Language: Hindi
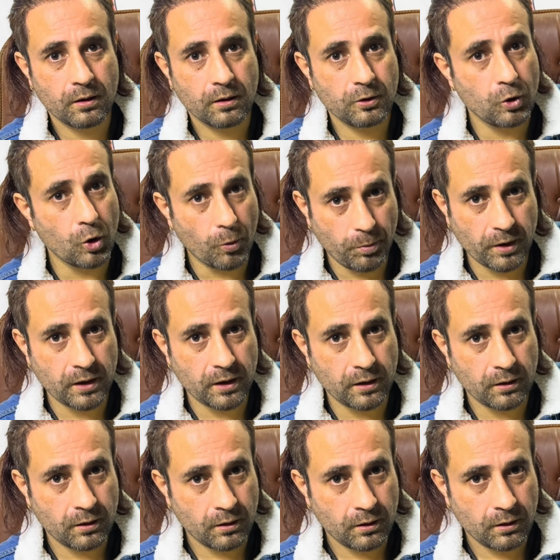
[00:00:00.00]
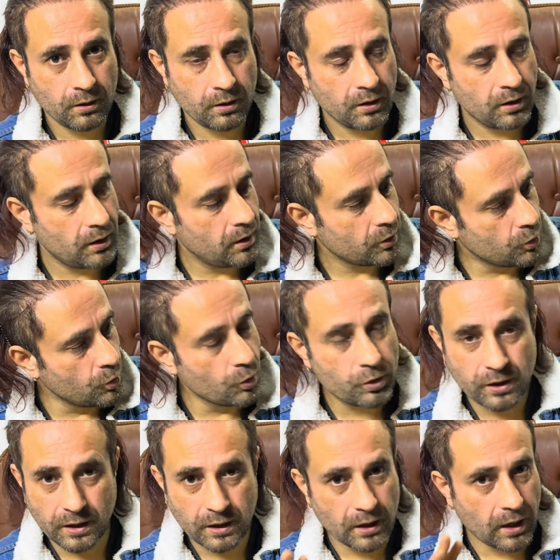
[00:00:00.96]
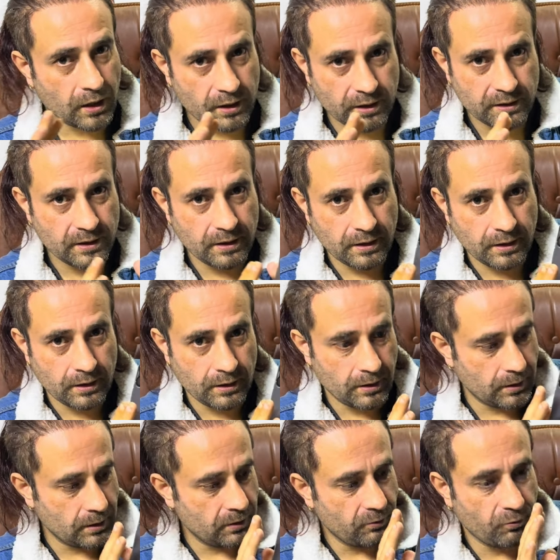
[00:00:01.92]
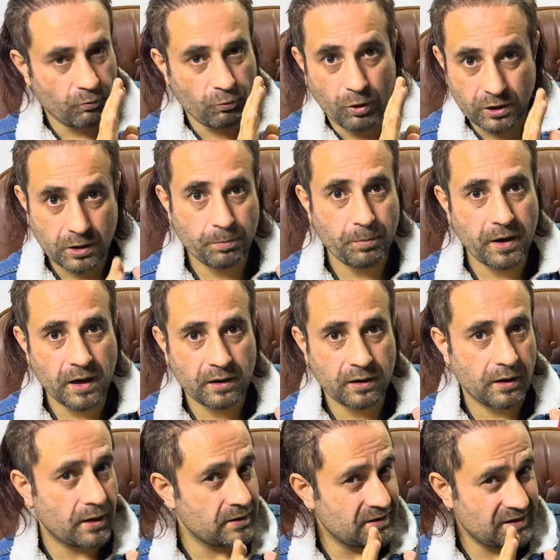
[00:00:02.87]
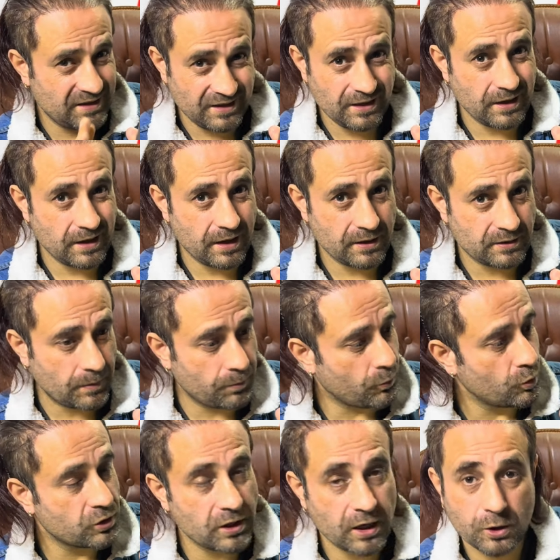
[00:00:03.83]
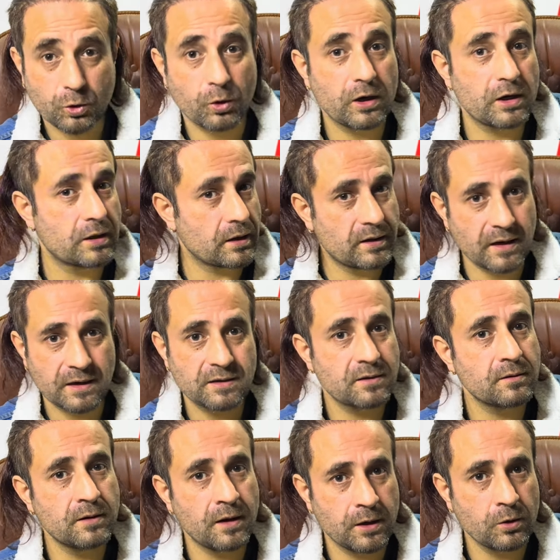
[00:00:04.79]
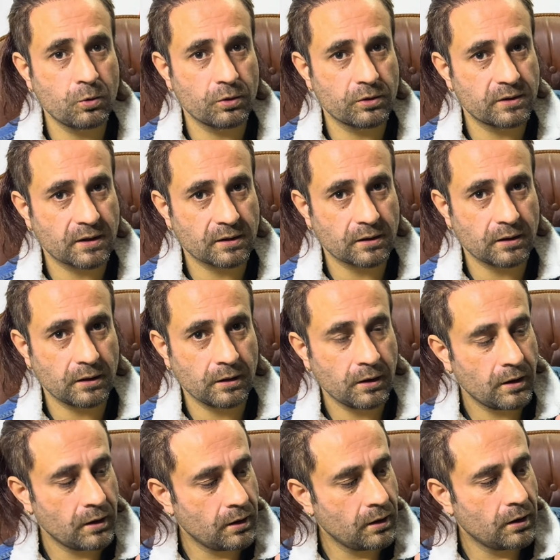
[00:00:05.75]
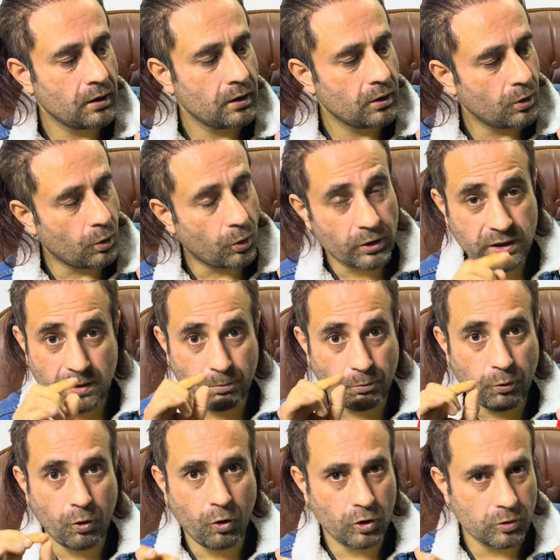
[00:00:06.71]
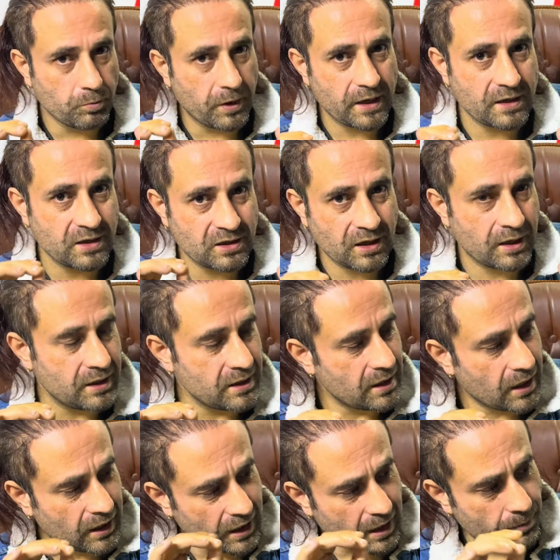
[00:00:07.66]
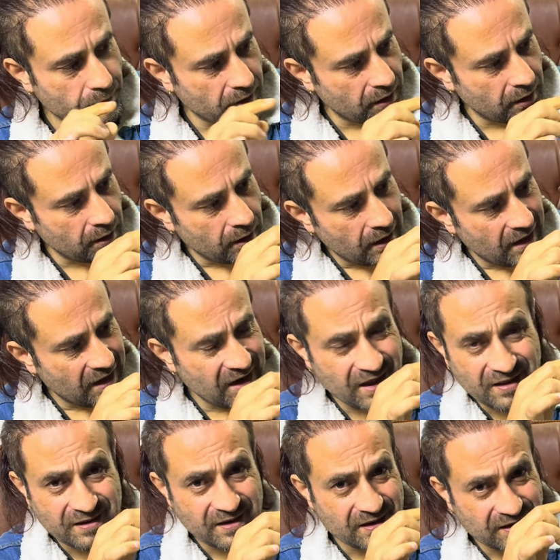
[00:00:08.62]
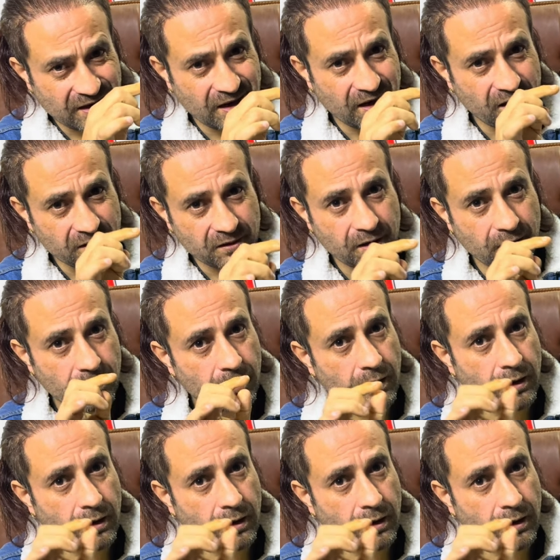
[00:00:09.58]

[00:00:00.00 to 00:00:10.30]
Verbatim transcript: ये ओपन है क्योंकि अगर ये वाटर पैक है सील है सब कुछ है तो इधर डस्ट नहीं घुस सकती और ये बहुत बड़ी निशानी है अगर आपके लेंजेस के अंदर